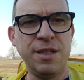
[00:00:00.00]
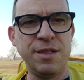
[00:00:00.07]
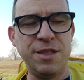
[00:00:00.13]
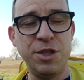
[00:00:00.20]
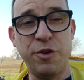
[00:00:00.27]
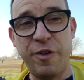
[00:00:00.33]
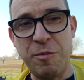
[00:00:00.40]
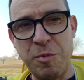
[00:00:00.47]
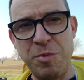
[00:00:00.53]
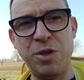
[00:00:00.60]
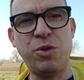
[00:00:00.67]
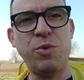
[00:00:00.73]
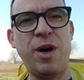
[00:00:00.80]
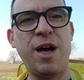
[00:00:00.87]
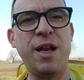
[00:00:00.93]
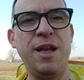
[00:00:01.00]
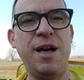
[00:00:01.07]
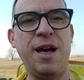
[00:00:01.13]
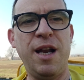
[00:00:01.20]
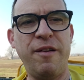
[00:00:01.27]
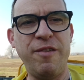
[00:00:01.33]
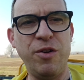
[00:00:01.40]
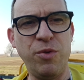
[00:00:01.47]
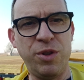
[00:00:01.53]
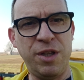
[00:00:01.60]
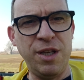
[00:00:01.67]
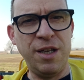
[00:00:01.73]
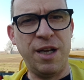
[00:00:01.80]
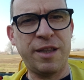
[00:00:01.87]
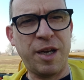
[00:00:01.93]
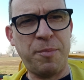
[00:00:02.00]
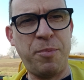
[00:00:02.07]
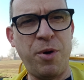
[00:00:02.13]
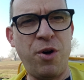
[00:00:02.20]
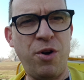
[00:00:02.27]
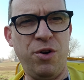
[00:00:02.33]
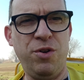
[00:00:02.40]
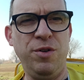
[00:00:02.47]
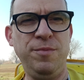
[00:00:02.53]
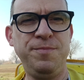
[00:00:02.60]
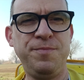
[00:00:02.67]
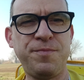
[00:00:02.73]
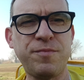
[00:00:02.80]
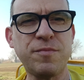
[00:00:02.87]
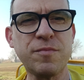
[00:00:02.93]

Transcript: ci dovremo abituare alla velutina tra poco,